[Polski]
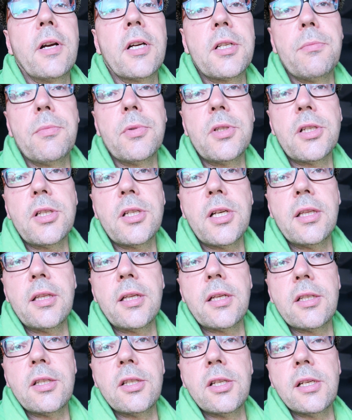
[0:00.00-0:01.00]
W każdym razie ja
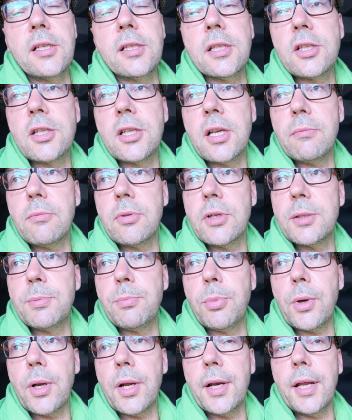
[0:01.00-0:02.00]
teraz dzień zaczynam, bo
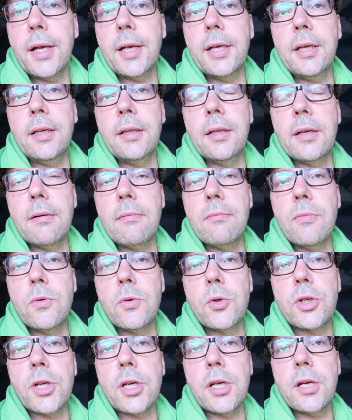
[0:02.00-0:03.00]
jest poranek, idę,
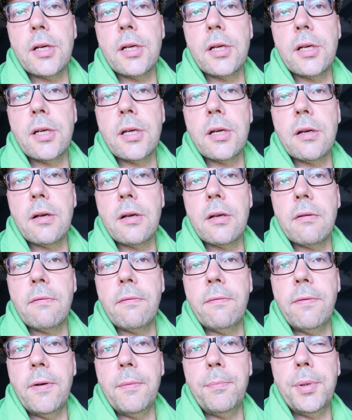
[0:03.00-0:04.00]
muszę
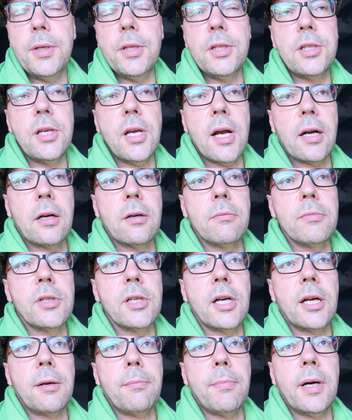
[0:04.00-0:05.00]
wypić
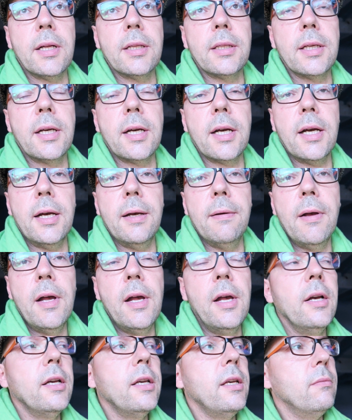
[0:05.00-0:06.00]
jakąś herbatkę
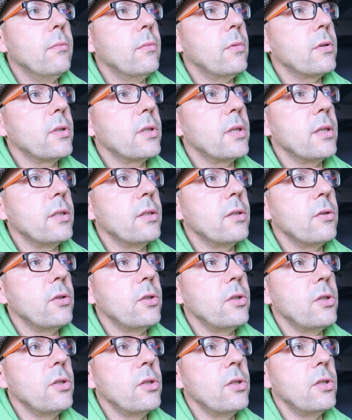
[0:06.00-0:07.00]
i może
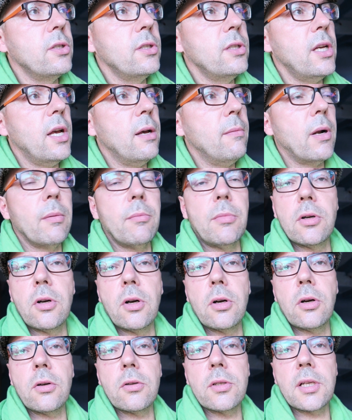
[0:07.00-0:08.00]
coś zjem albo
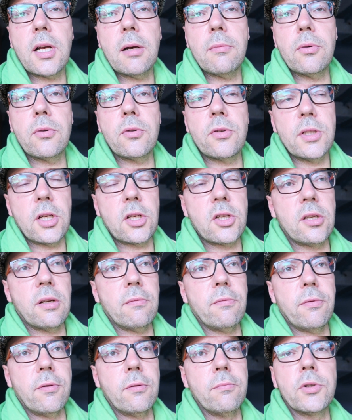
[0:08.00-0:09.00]
kokoska, bo już
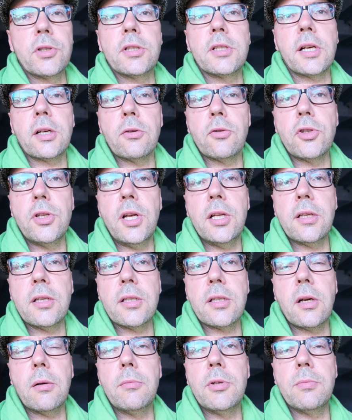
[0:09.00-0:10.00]
zaczynam, muszę sobie jakąś
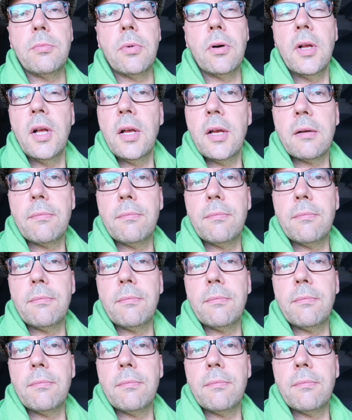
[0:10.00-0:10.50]
dietę zrobić, bo